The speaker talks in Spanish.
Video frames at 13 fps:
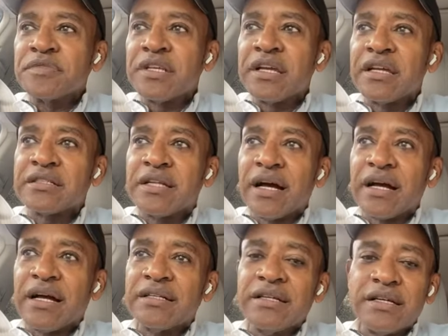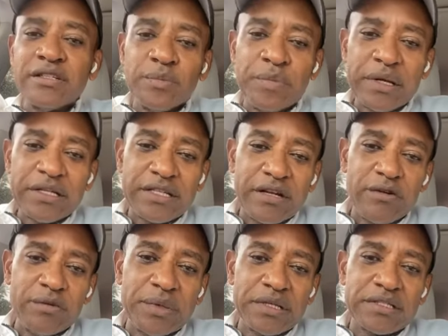que está cayendo, pensé en
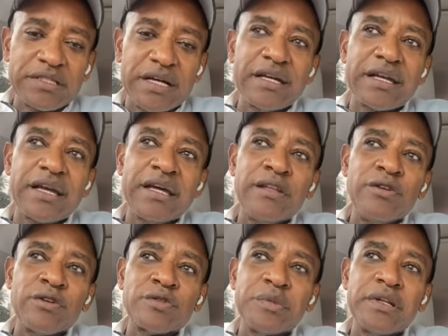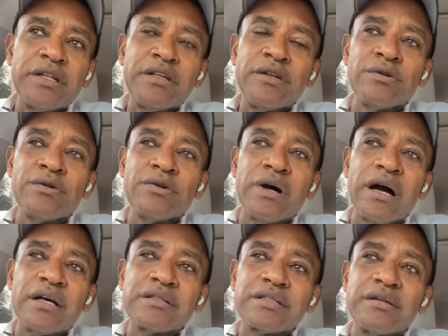un mensaje que Dios me dio
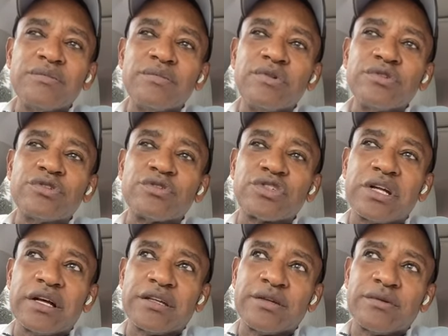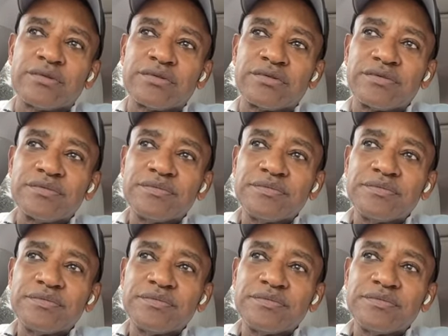hace muchos años.